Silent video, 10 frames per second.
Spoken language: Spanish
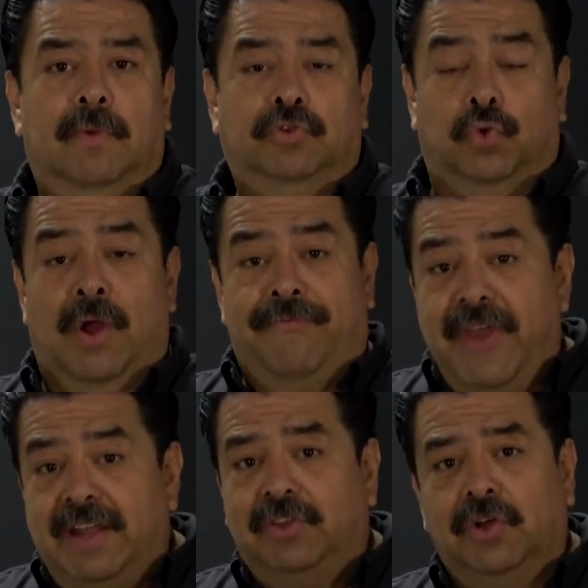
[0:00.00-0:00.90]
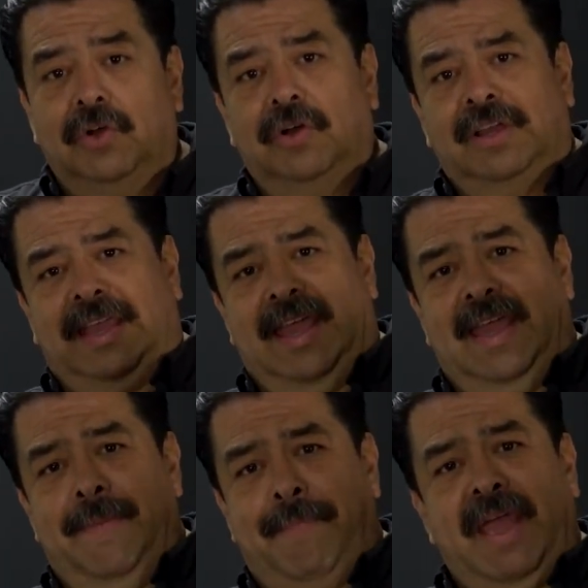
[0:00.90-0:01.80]
su efecto
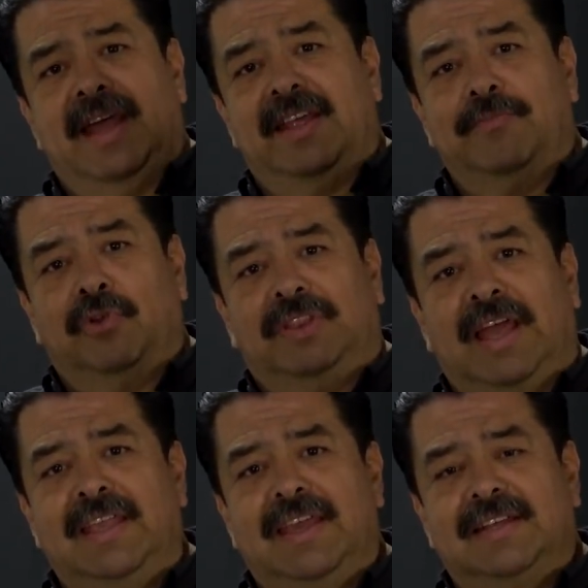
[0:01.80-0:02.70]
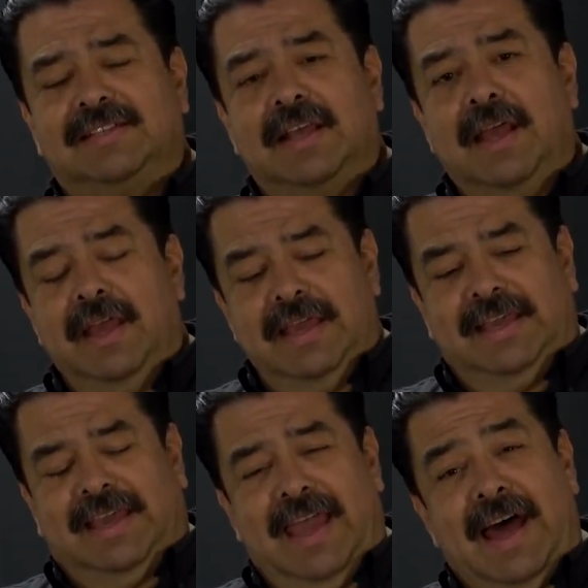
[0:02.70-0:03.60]
que pega en las montañas y
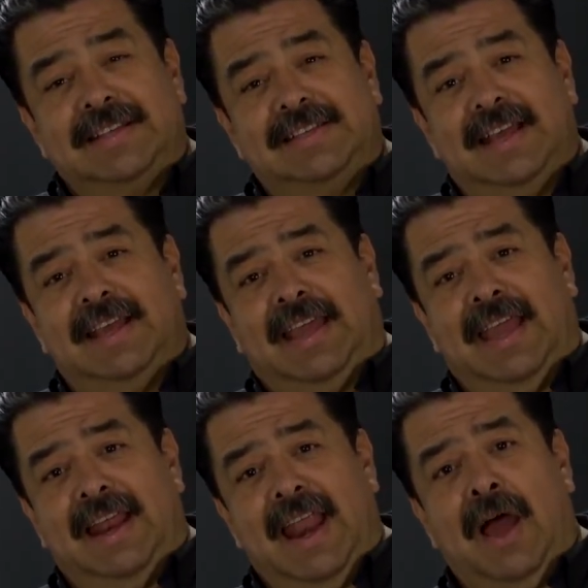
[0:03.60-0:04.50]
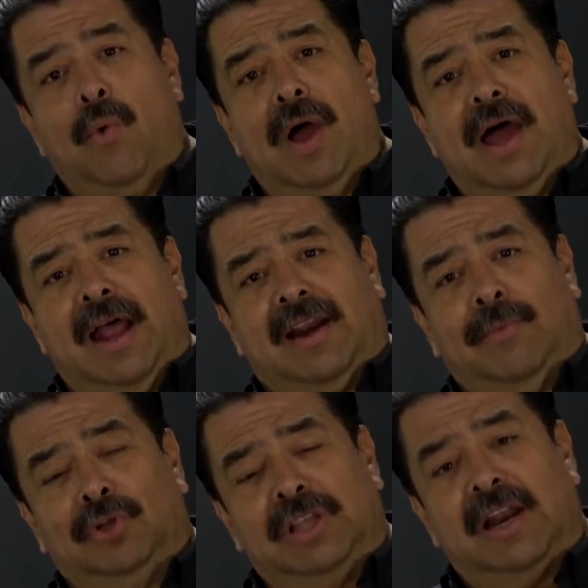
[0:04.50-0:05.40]
que hace que el agua al
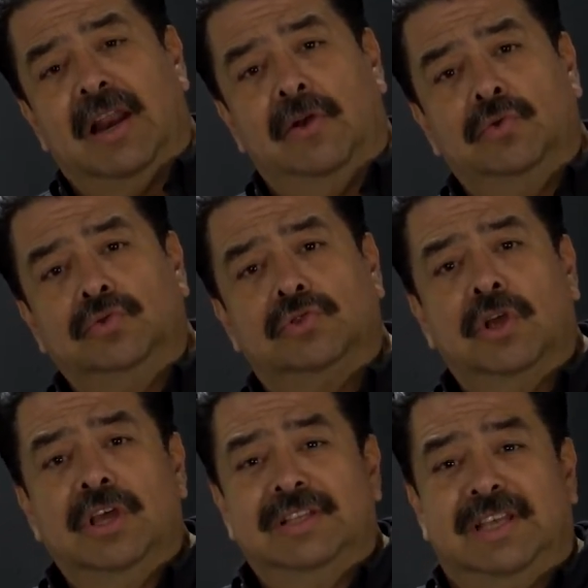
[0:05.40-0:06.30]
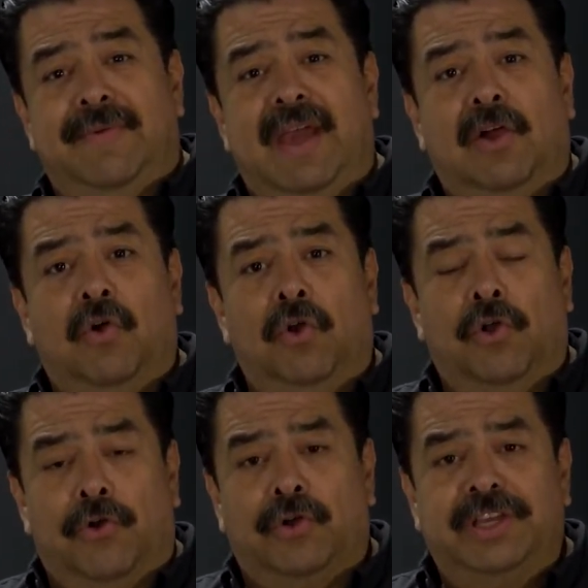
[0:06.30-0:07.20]
rebotar la luz se vea
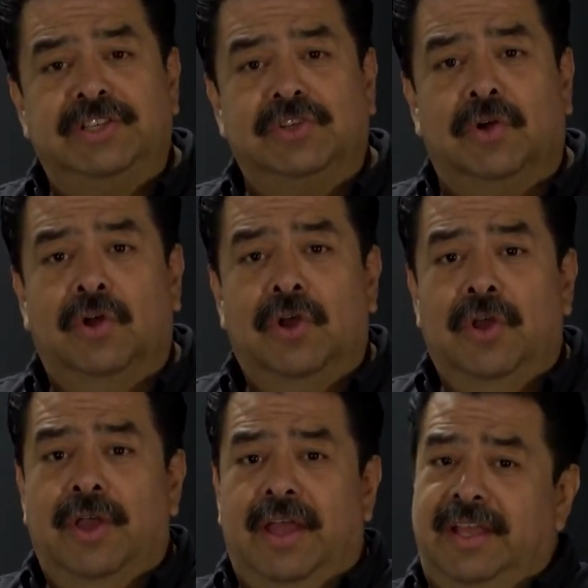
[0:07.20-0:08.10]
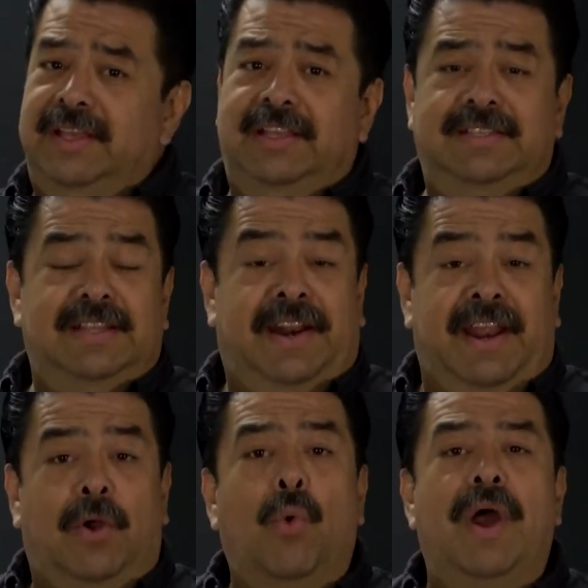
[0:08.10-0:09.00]
color rojizo y
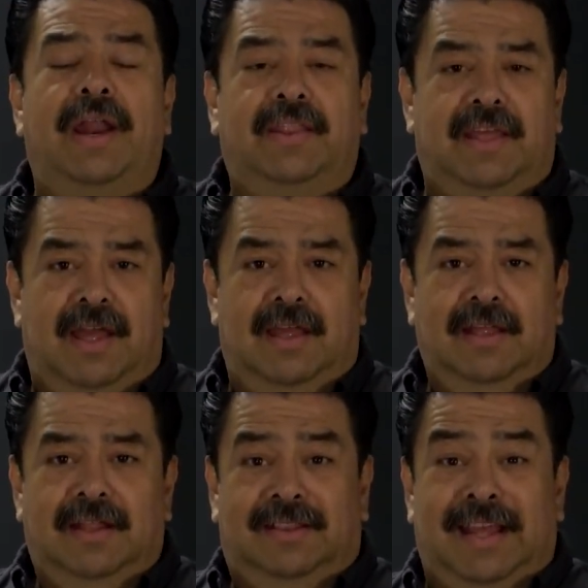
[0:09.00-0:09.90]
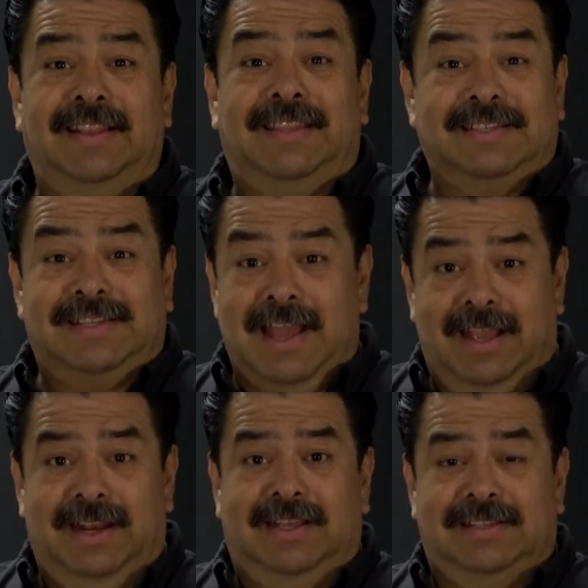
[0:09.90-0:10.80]
recuerda tanta
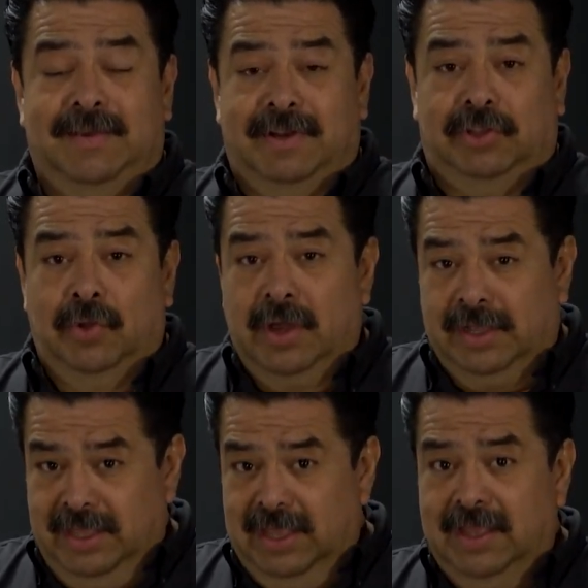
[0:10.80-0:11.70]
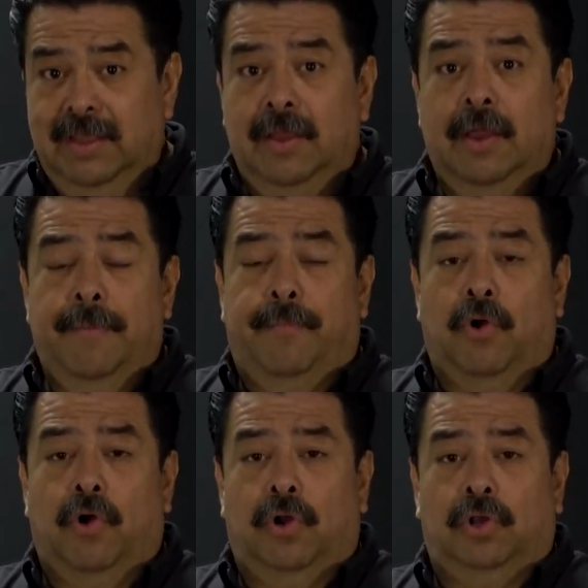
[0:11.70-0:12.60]
sangre que se vertió aquí
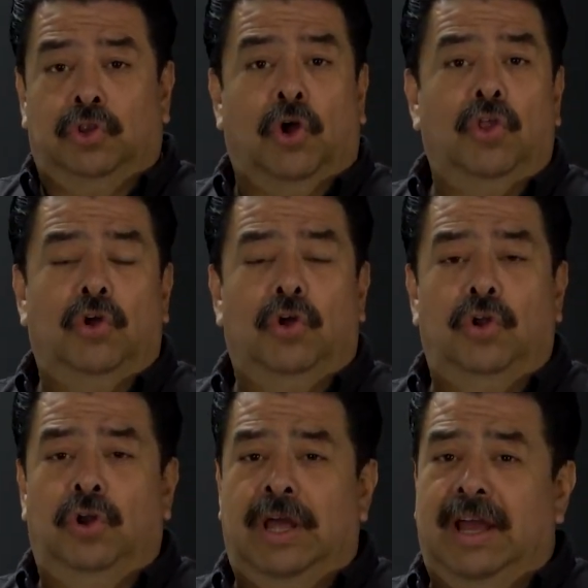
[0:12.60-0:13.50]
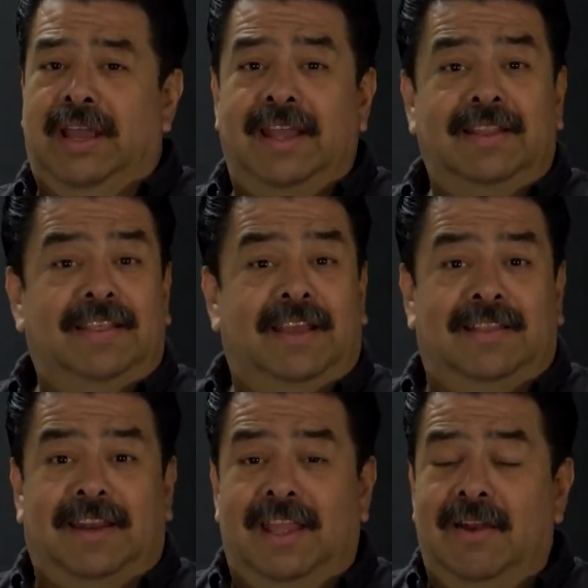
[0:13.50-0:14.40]
por toda la gente que
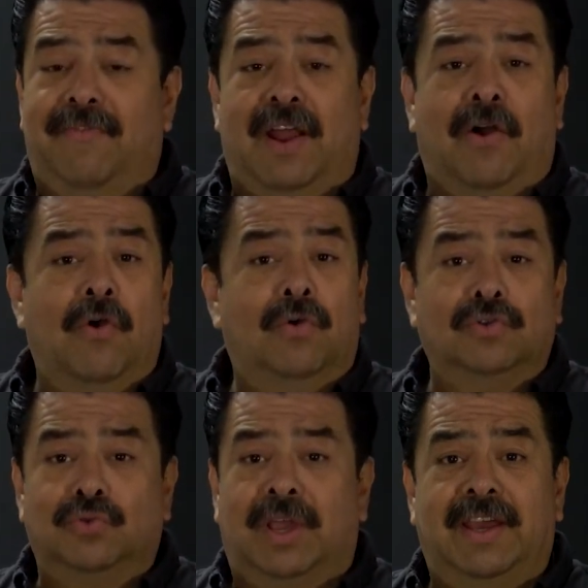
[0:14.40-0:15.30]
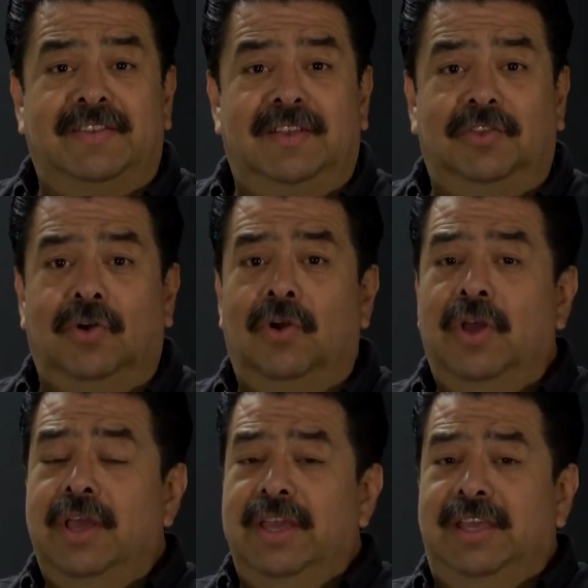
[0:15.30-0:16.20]
traía el faraón con su ejército
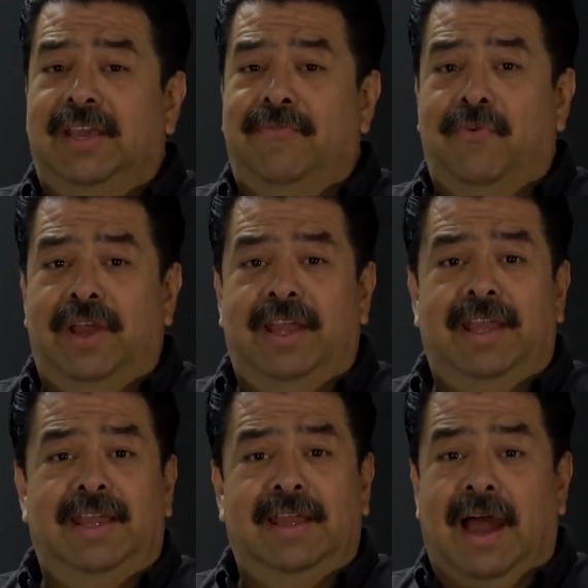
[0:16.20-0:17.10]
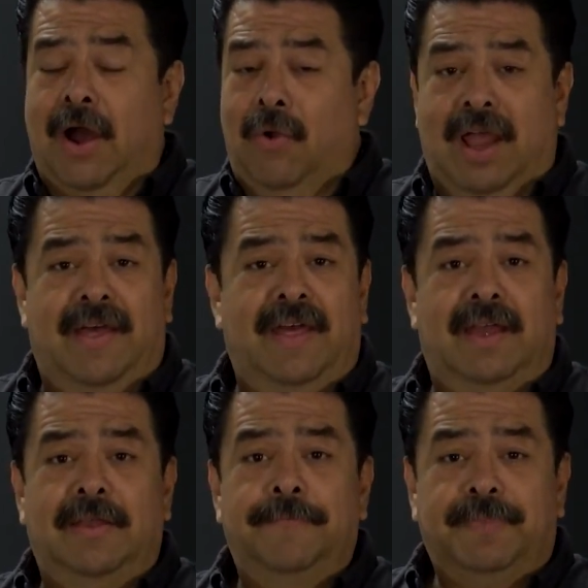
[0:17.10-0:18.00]
y que fue
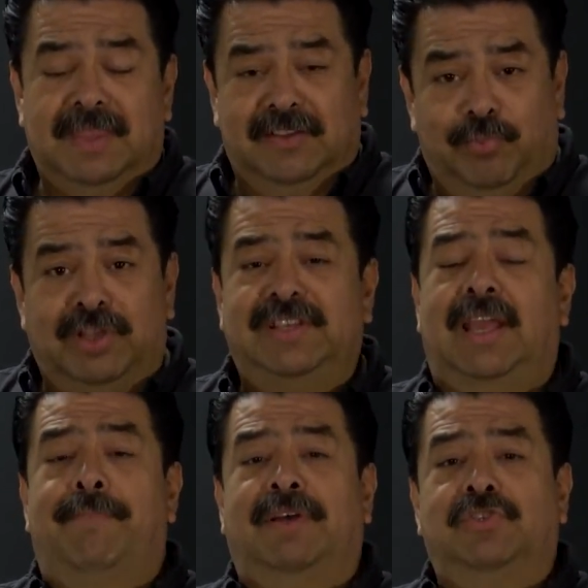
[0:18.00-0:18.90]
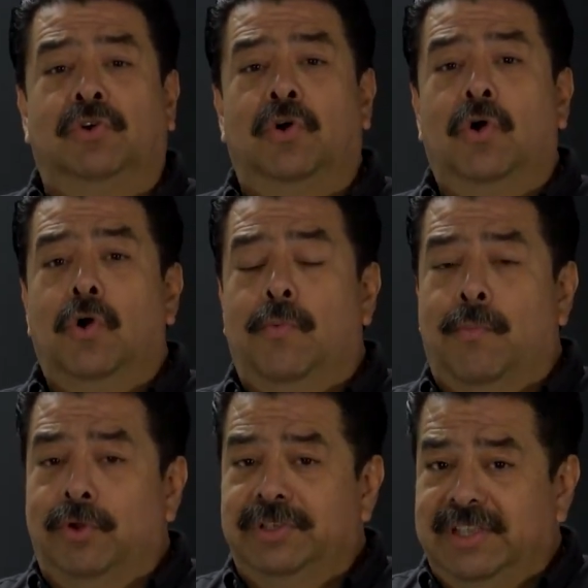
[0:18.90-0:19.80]
ahogada después de que pasó
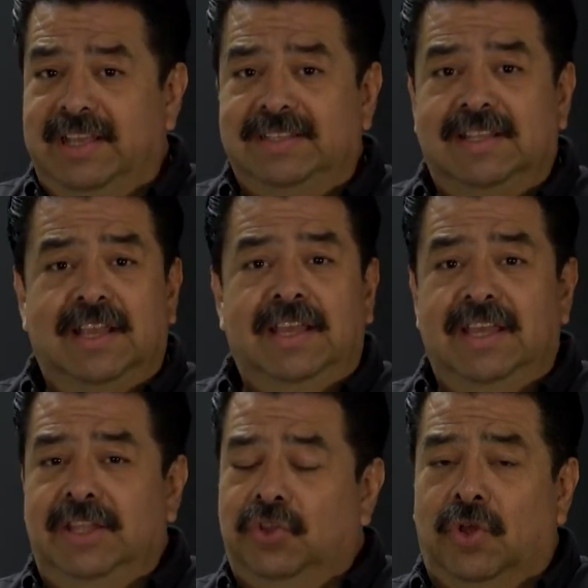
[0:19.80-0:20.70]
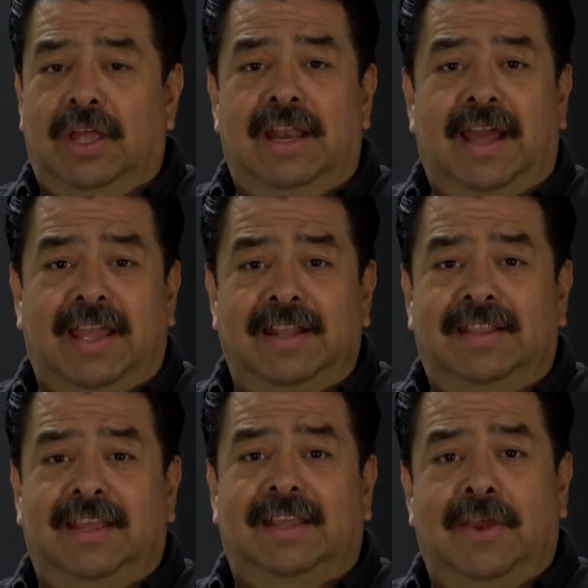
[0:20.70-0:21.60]
Moisés y toda la
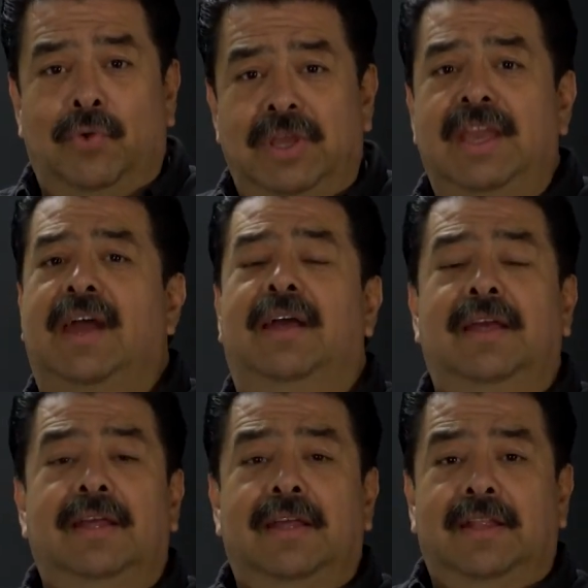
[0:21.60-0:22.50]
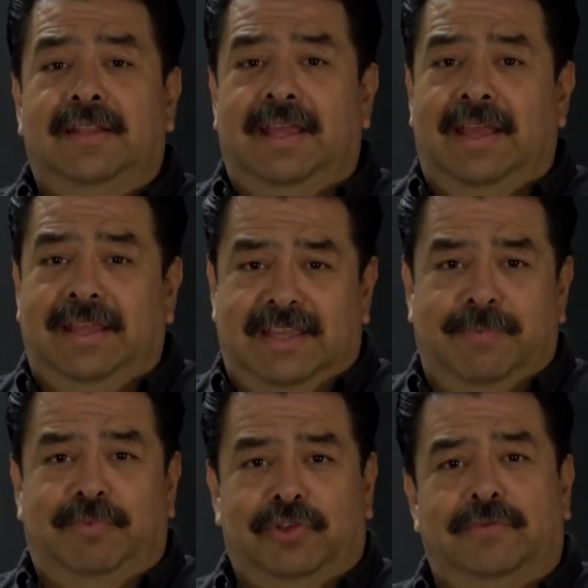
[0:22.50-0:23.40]
gente que huía de
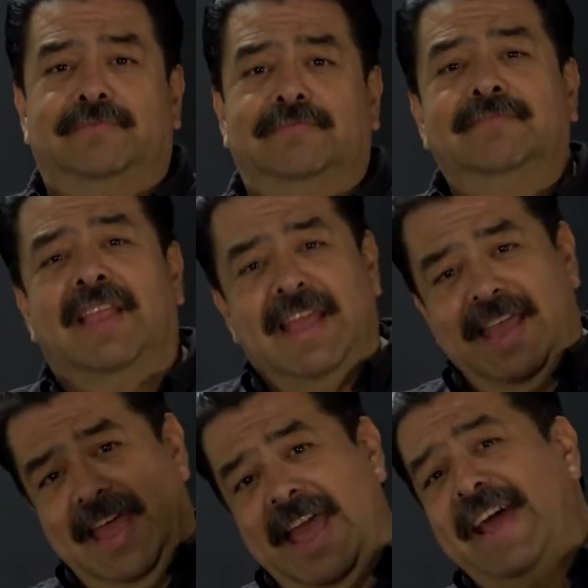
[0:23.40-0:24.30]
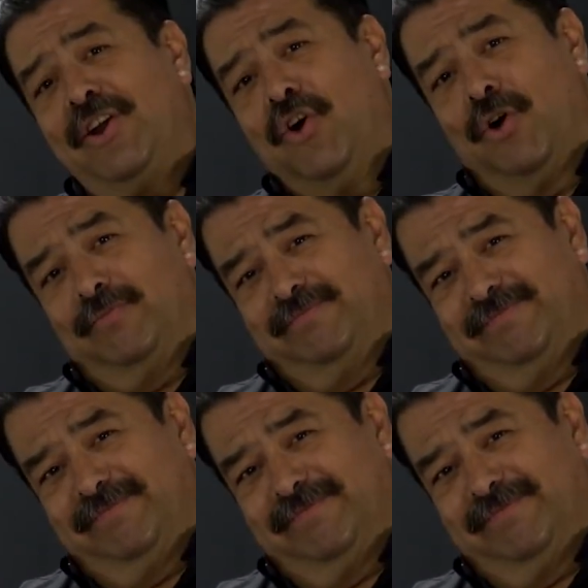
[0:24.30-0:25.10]
Egipto. Ergo,